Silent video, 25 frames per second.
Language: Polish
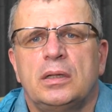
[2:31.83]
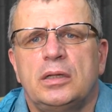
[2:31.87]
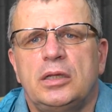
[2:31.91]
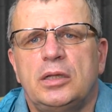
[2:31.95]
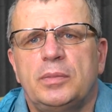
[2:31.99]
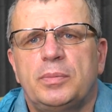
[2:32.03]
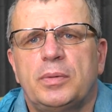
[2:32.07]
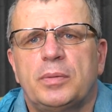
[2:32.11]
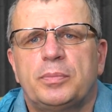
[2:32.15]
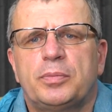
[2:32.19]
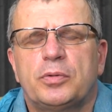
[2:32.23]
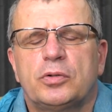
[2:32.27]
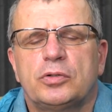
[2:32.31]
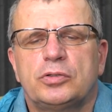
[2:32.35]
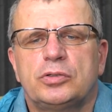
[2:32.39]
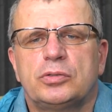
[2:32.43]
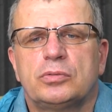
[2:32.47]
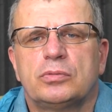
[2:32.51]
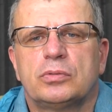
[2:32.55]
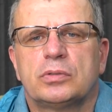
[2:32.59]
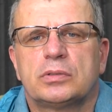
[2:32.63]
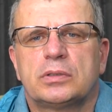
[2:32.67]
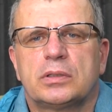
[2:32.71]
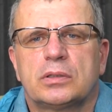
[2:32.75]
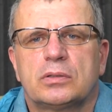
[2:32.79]
i
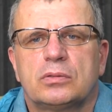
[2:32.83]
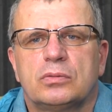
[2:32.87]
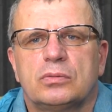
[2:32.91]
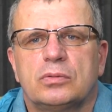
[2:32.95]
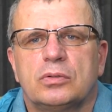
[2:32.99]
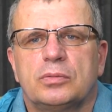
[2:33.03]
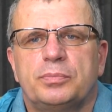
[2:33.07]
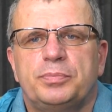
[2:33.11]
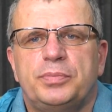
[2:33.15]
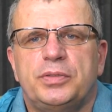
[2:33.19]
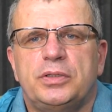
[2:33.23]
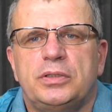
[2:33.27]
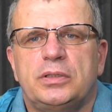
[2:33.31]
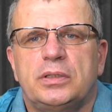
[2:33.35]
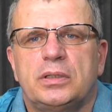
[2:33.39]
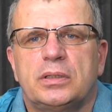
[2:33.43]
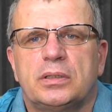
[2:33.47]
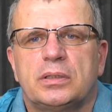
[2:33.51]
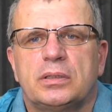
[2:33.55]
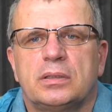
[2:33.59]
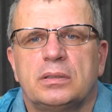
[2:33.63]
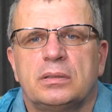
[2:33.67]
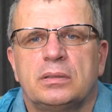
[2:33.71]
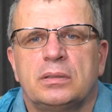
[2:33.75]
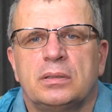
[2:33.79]
poprosił o taką
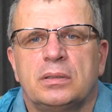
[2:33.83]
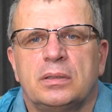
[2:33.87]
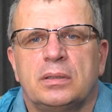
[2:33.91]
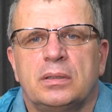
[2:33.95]
opinię